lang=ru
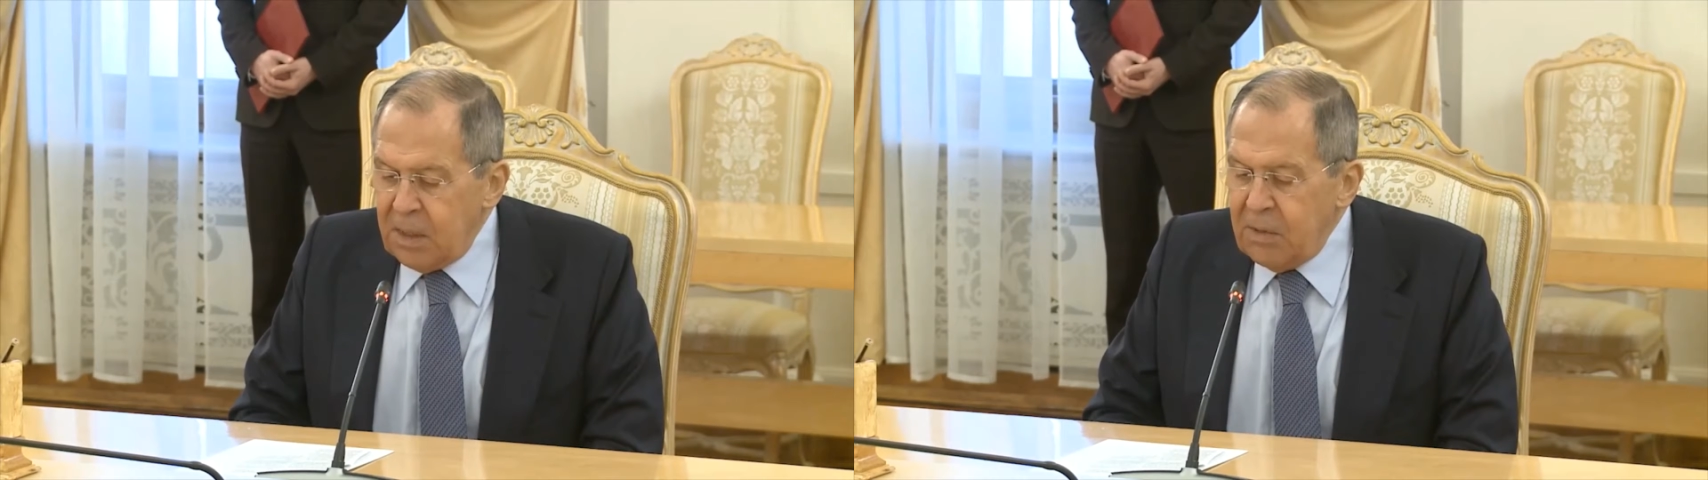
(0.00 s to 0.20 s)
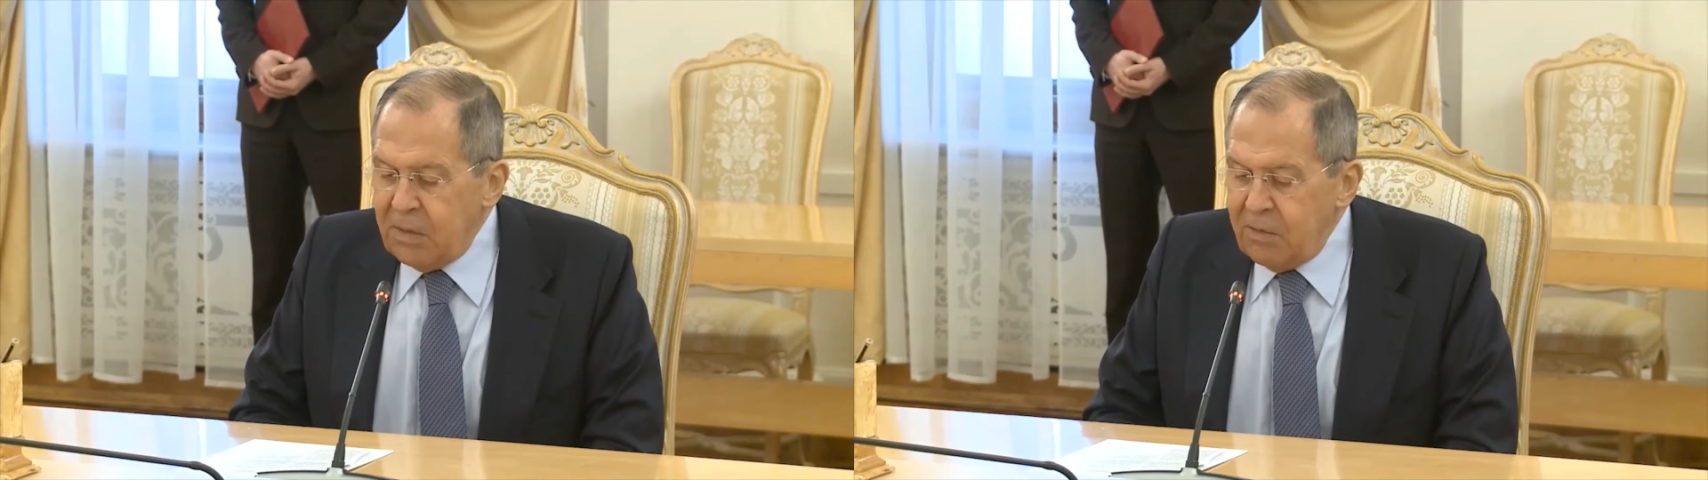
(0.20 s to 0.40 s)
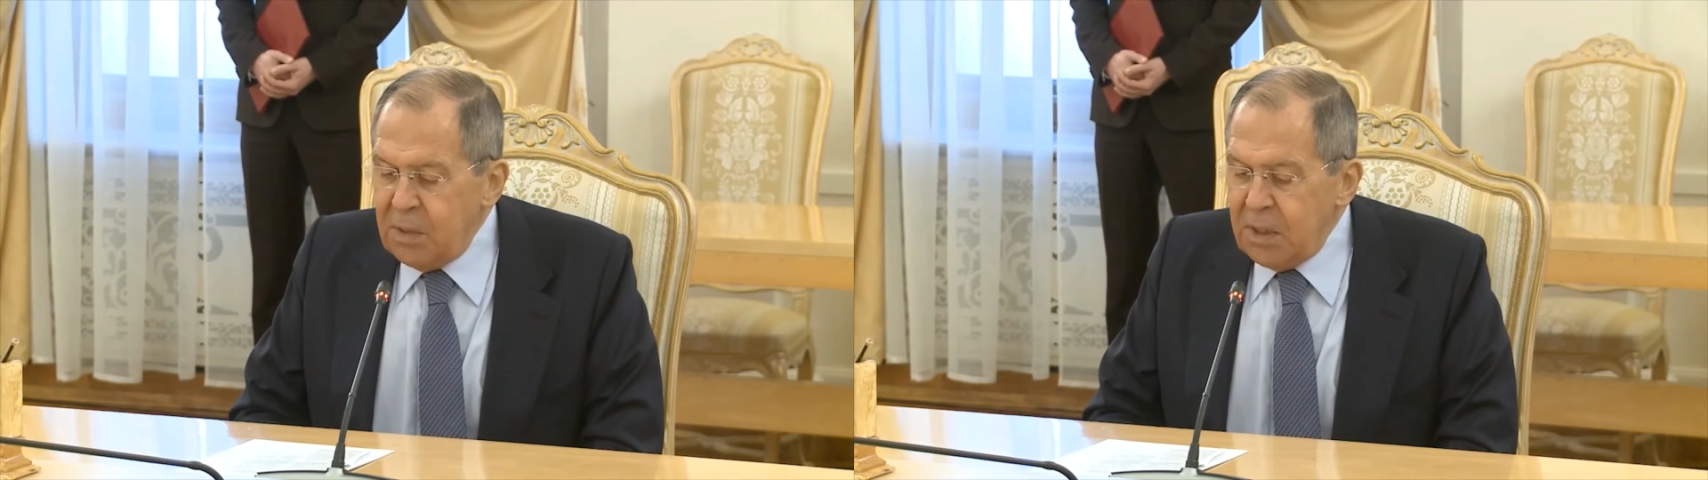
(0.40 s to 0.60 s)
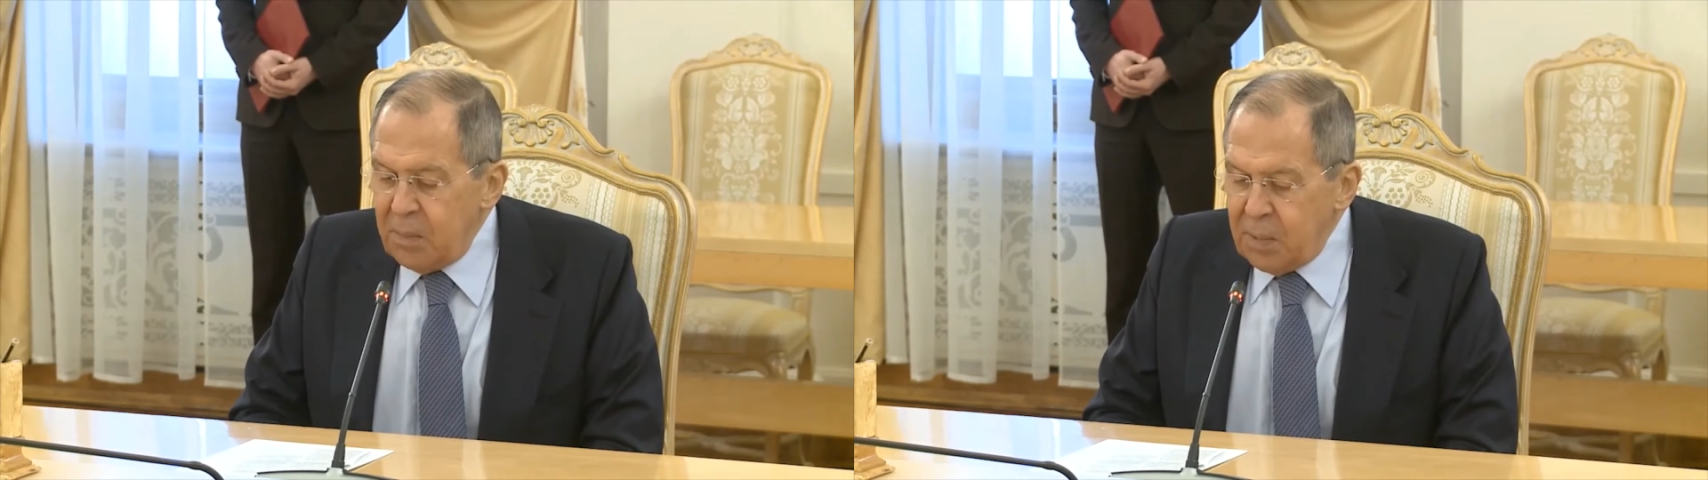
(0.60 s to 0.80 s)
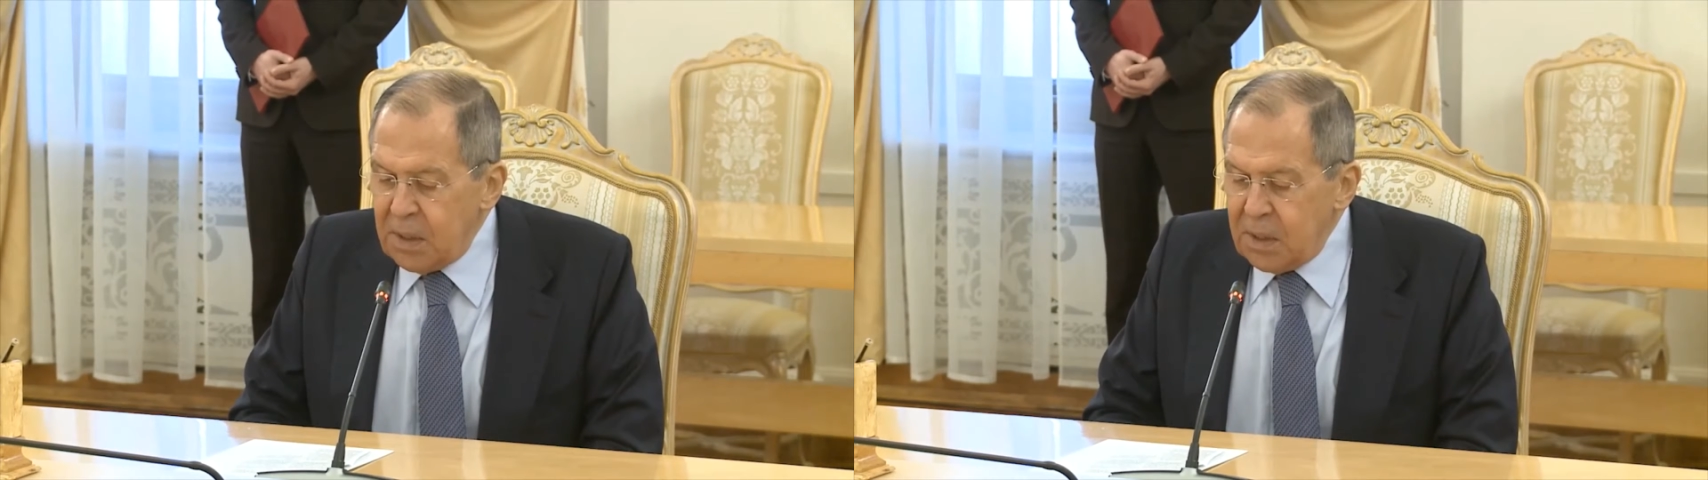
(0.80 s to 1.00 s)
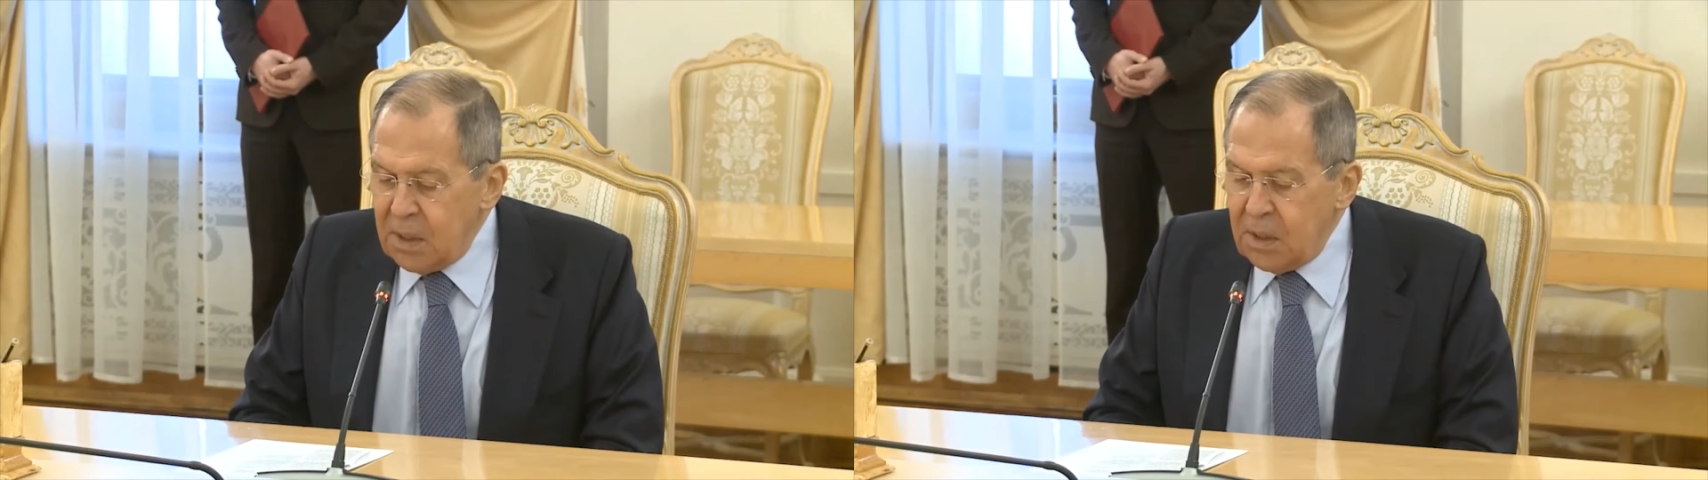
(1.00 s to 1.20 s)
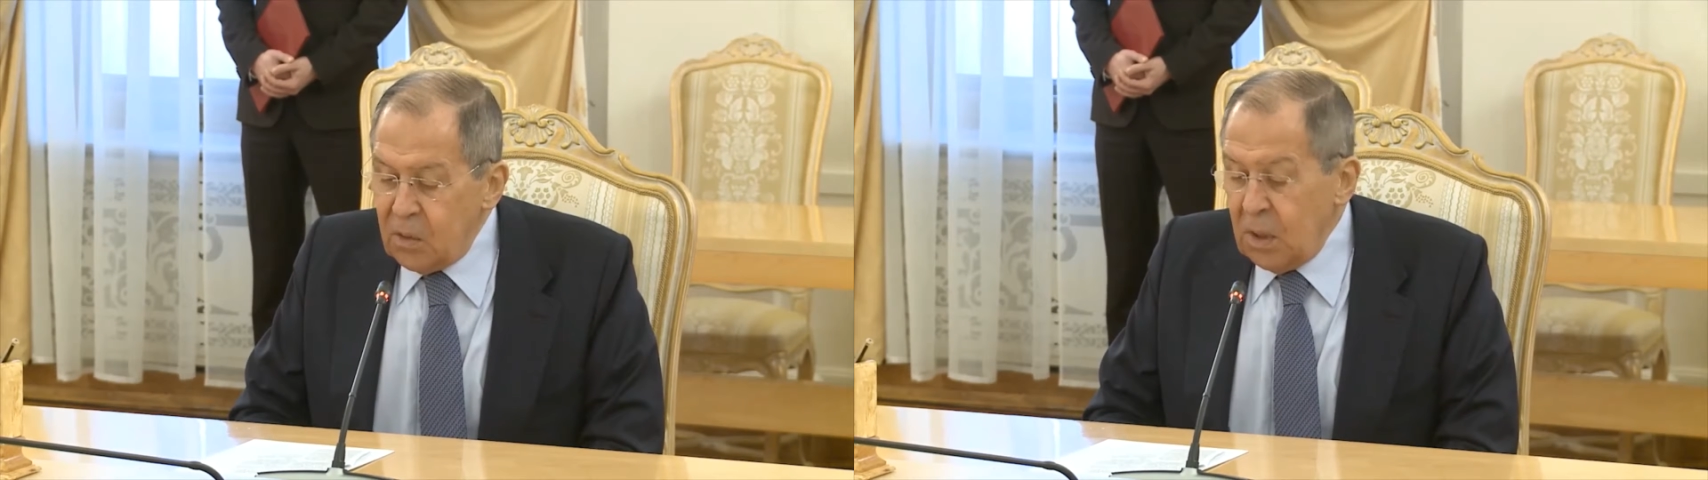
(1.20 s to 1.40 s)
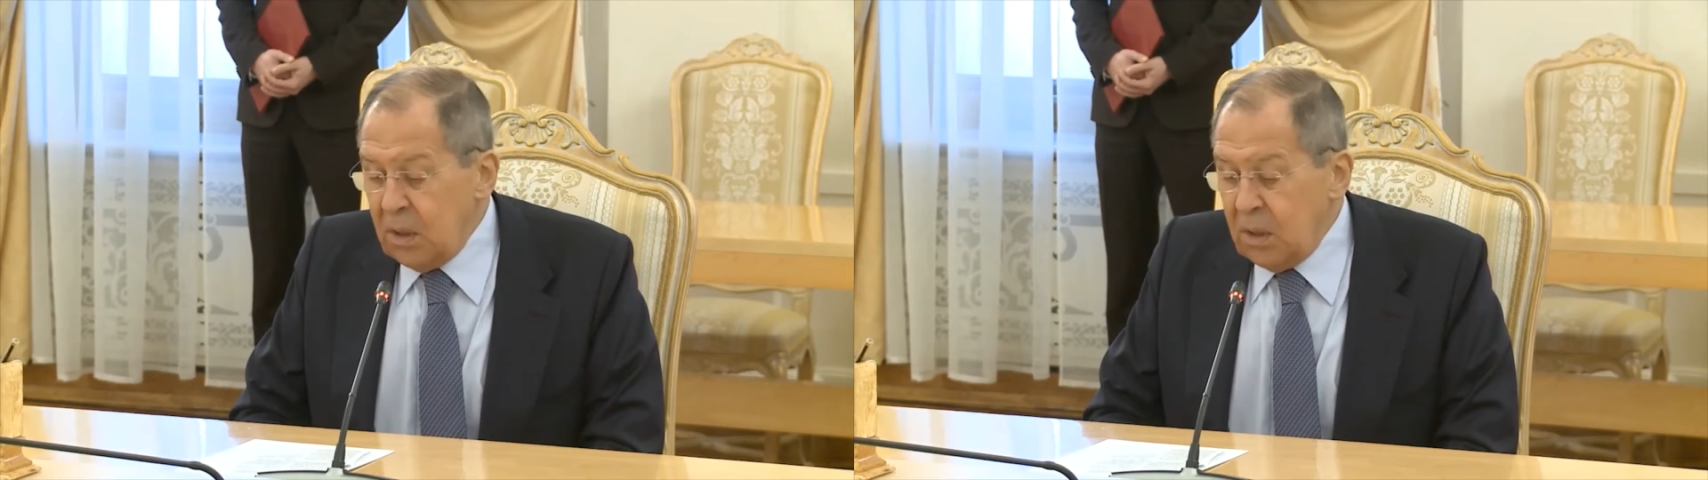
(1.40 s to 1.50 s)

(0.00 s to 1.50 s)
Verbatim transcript: Советов Безопасности.